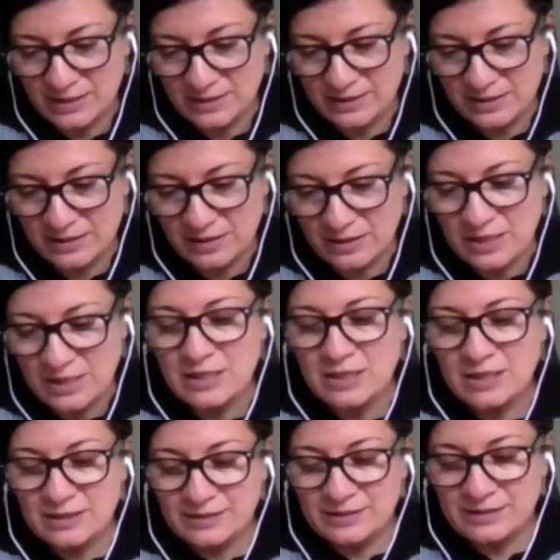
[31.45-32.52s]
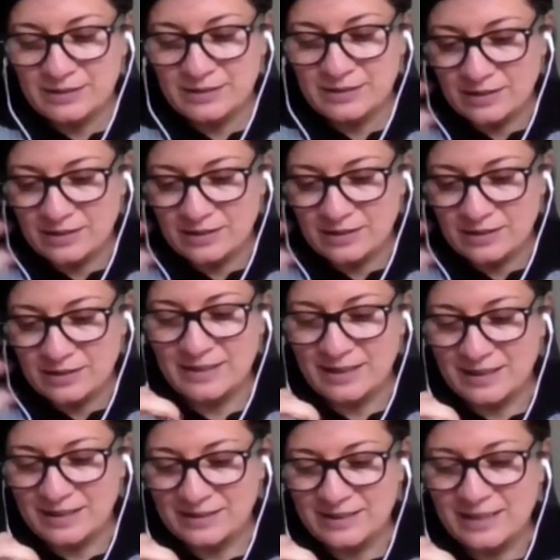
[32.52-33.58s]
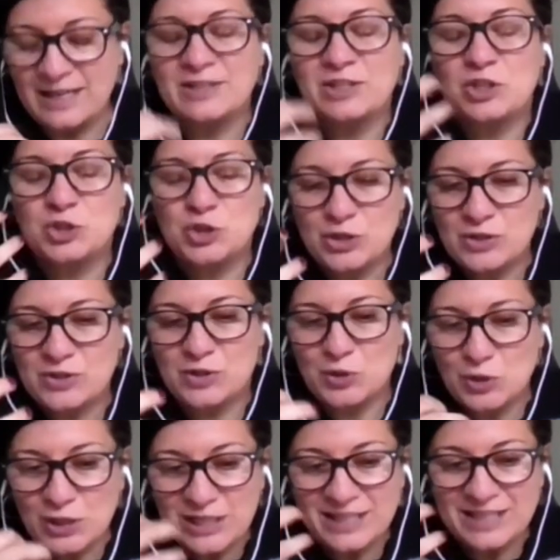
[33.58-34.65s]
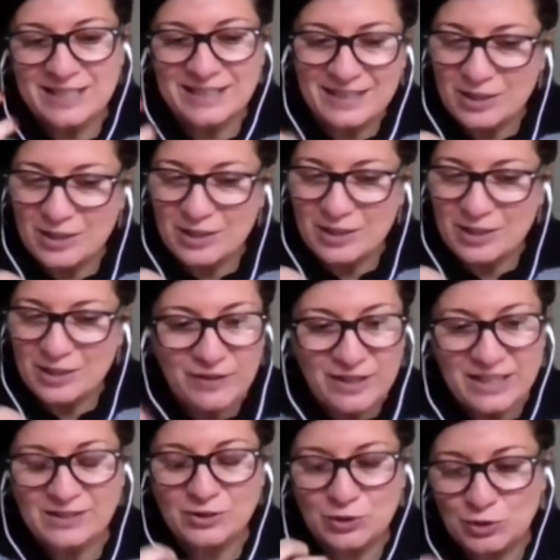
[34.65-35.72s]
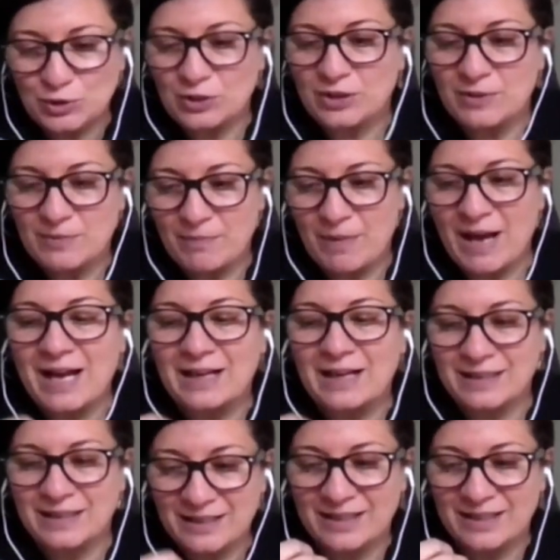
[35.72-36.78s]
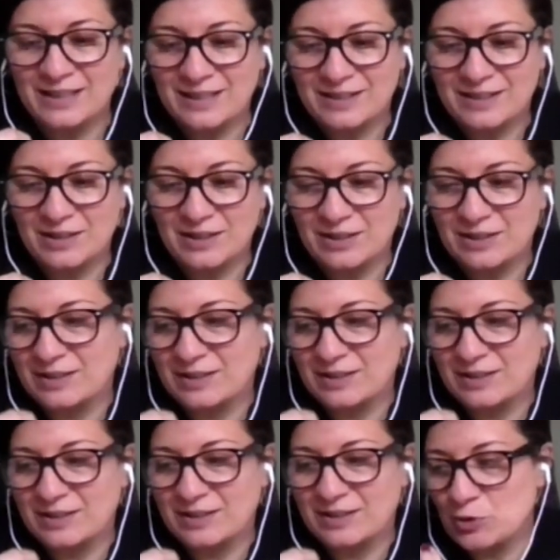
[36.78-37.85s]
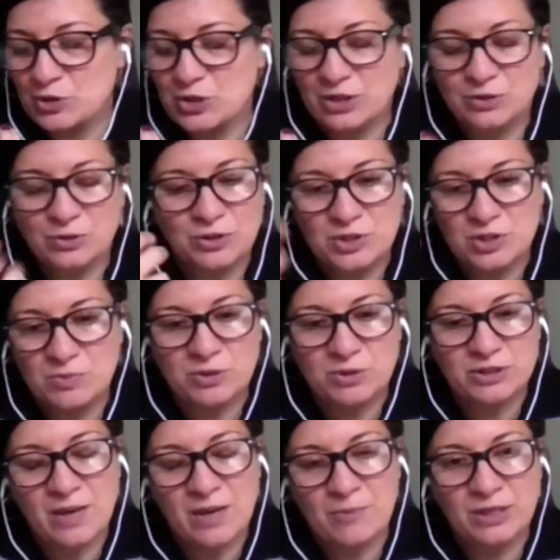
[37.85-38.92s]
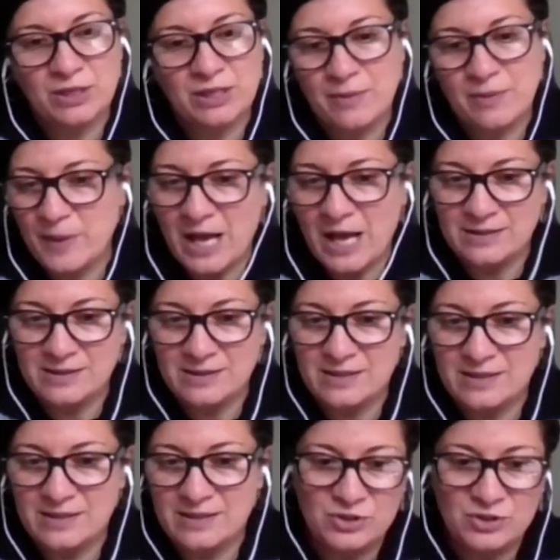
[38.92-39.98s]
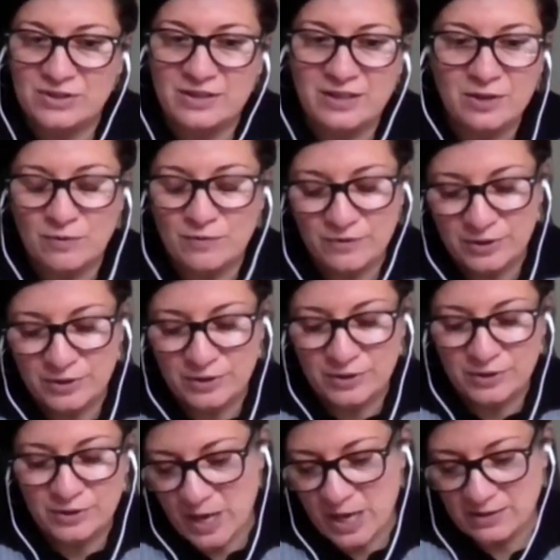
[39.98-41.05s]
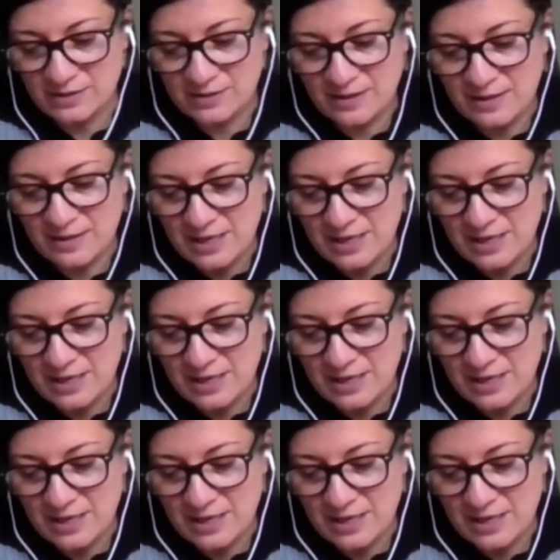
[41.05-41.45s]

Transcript: Sia del, del, della, della, digestione, del conflitto, ma anche eh, come un oggetto che ci portiamo nella piazza per gestire il conflitto di piazza.